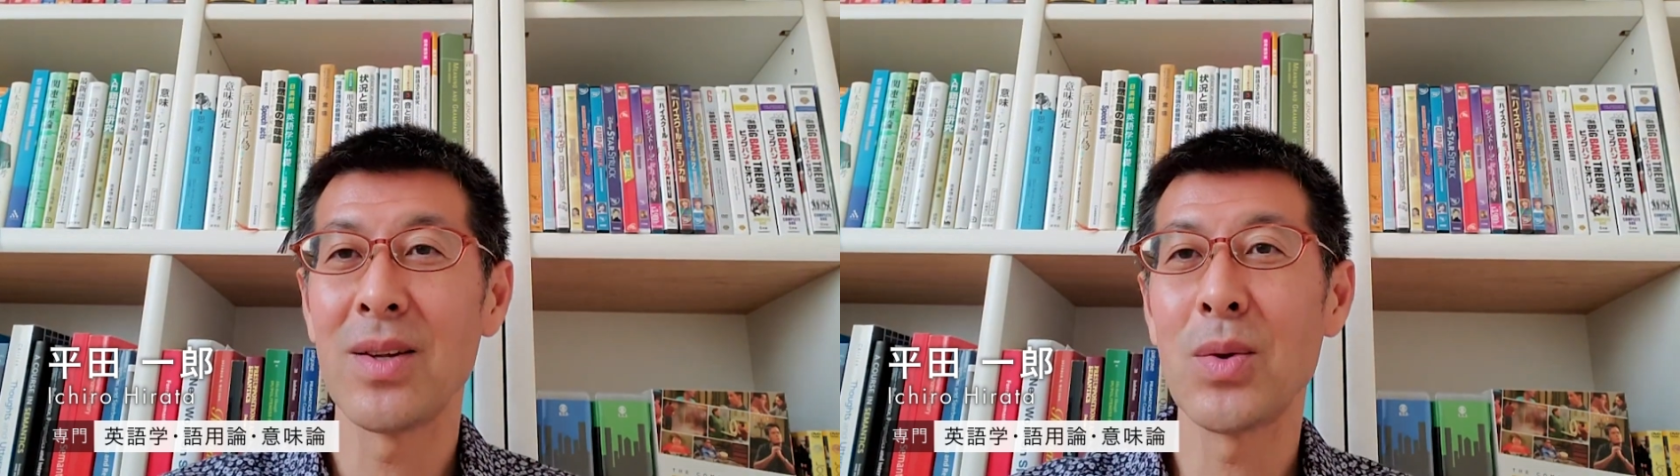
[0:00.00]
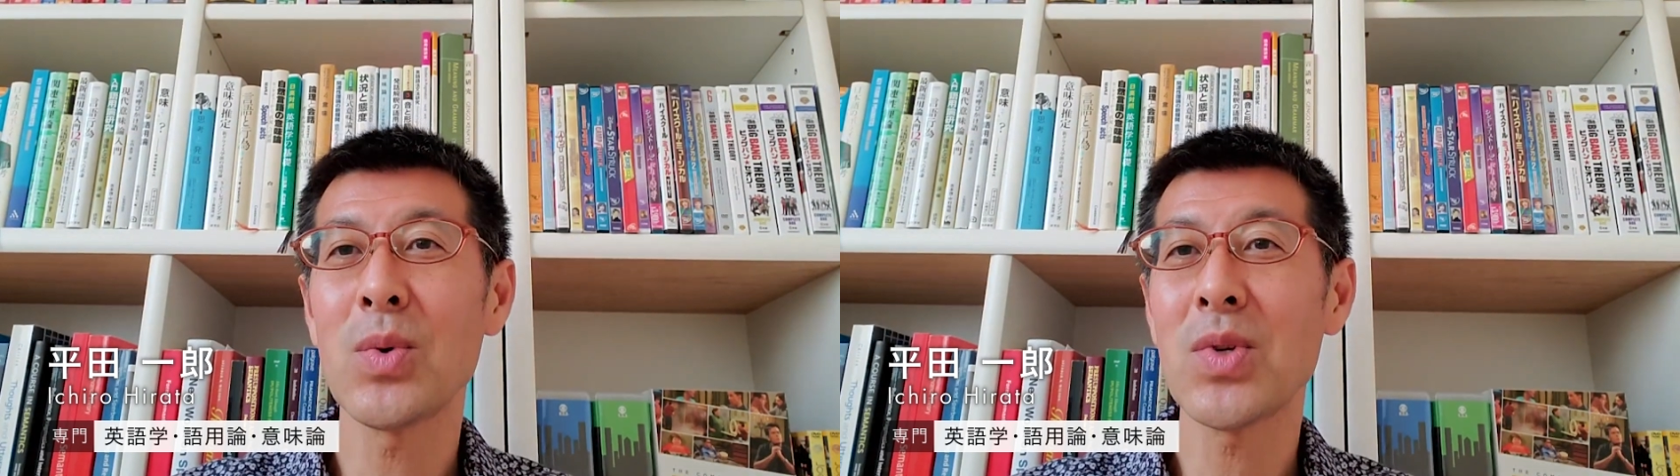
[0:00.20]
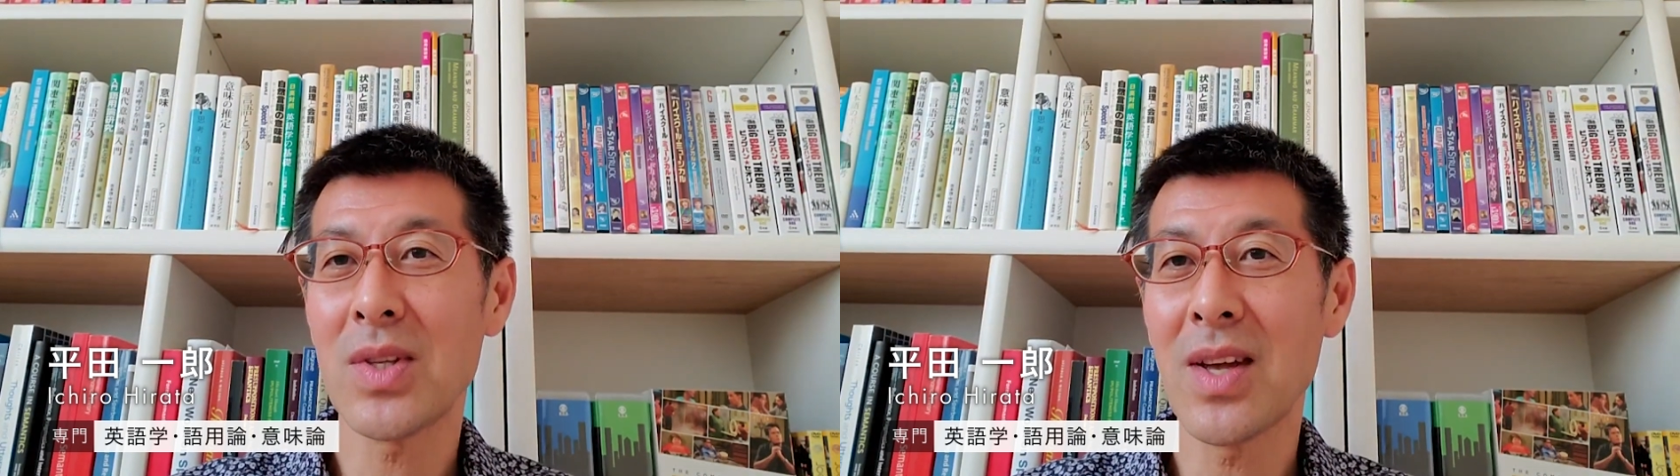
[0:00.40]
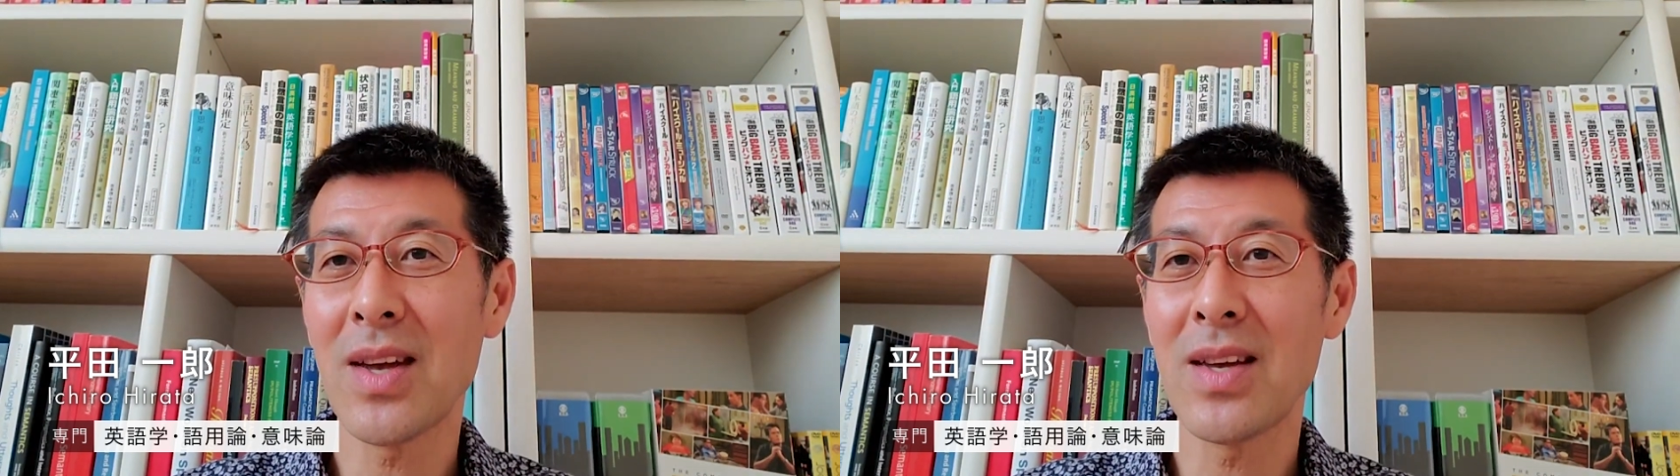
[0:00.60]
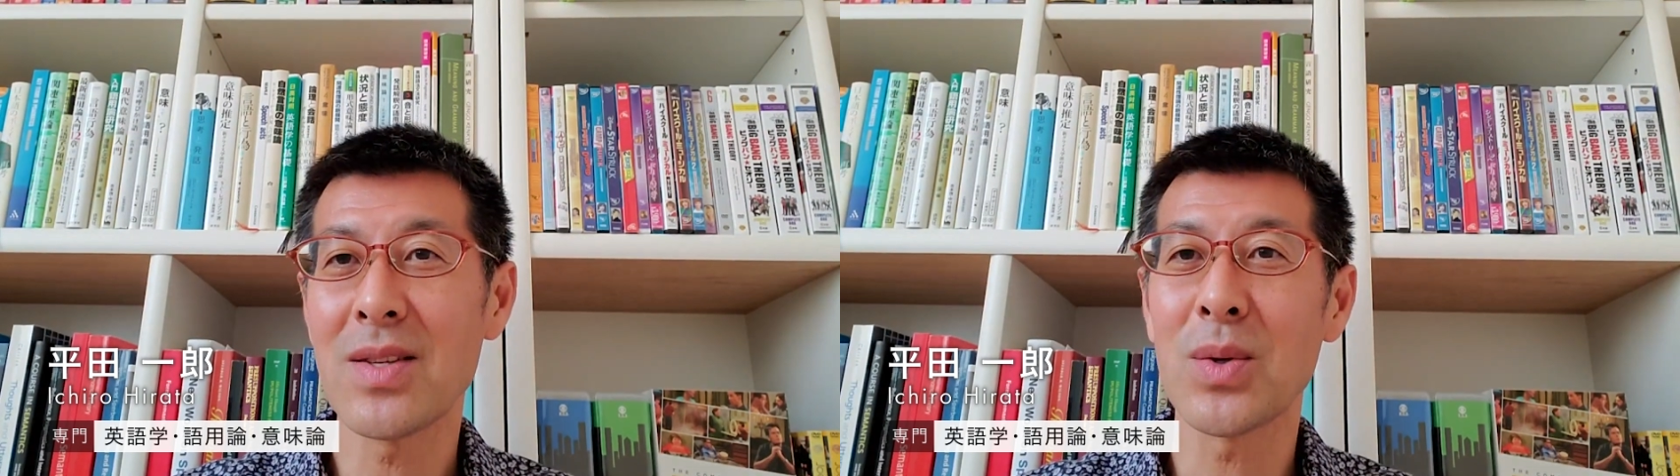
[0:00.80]
どうして
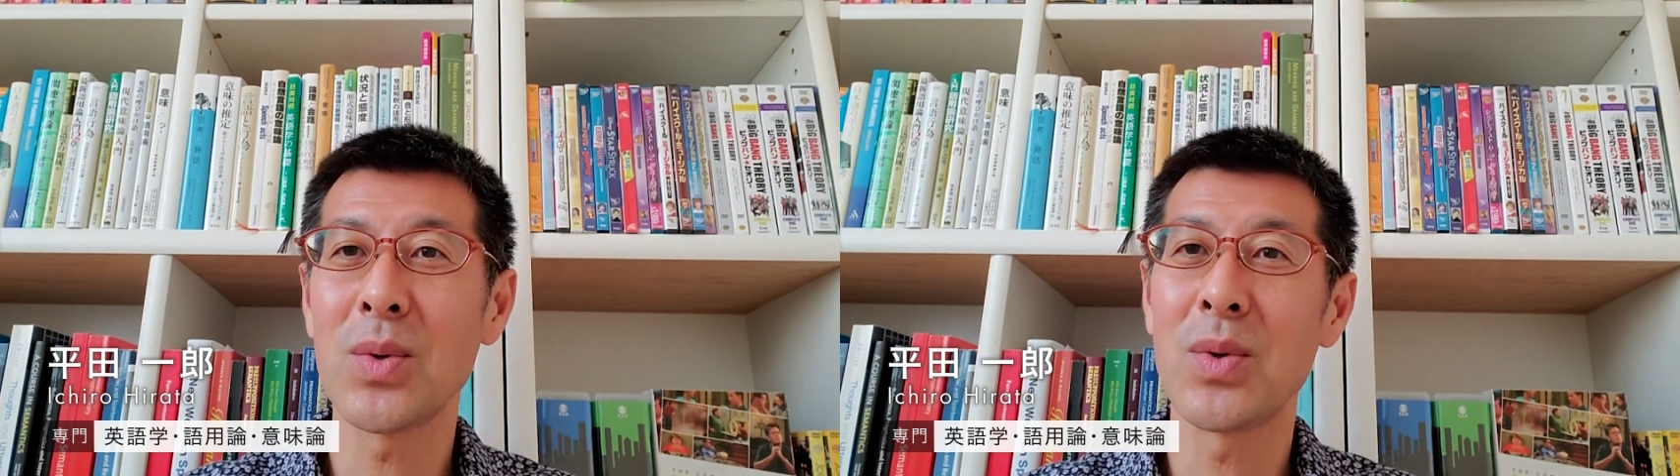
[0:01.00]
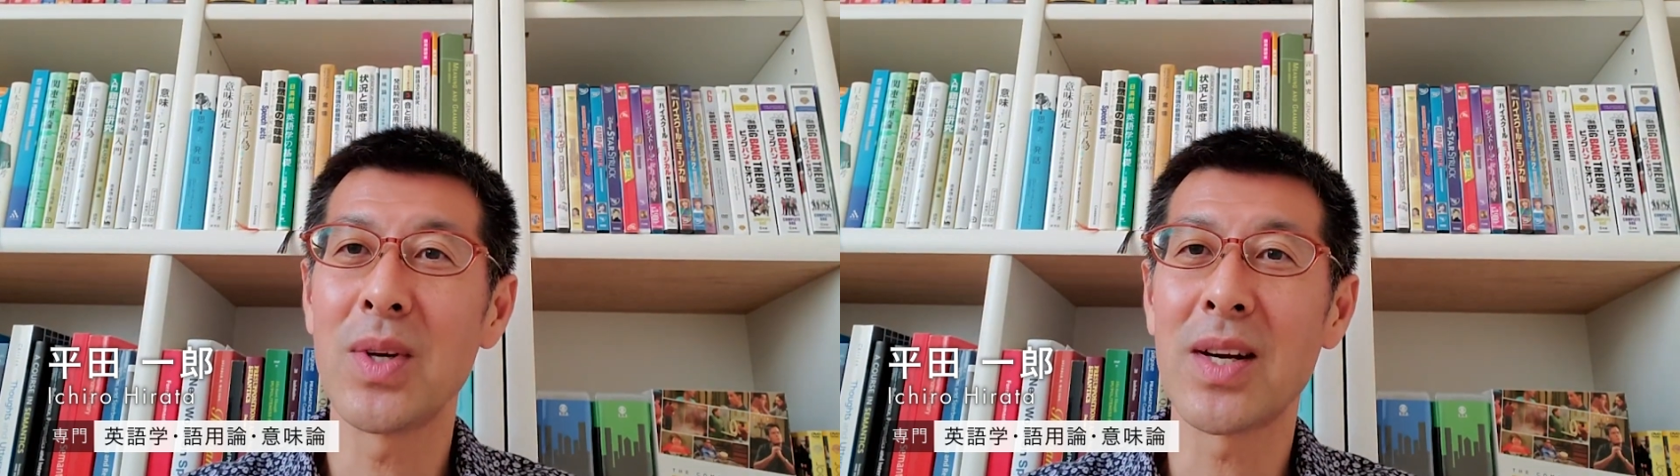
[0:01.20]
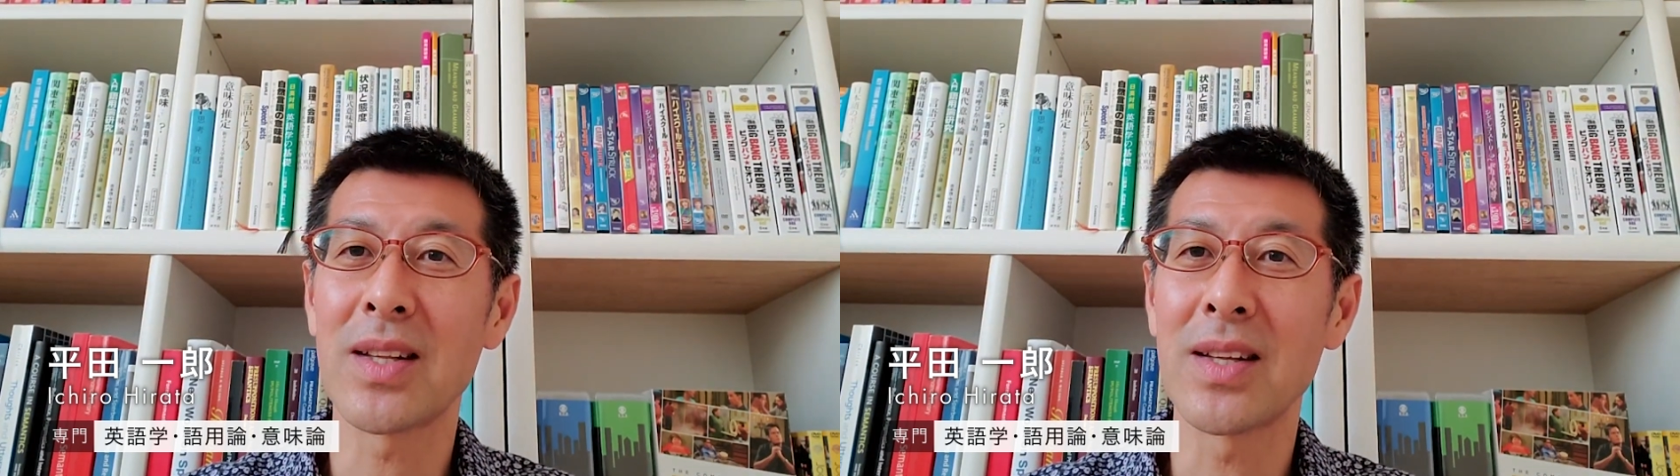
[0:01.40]
そういう言い方